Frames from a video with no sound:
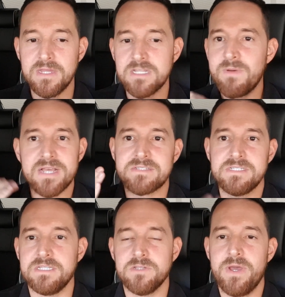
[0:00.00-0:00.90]
não é
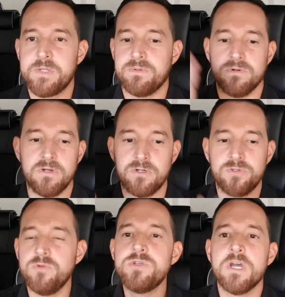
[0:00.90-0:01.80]
assim, não é tipo
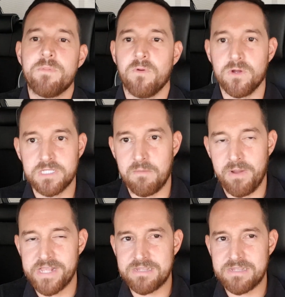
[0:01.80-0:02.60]
de um dia para o outro que aparece.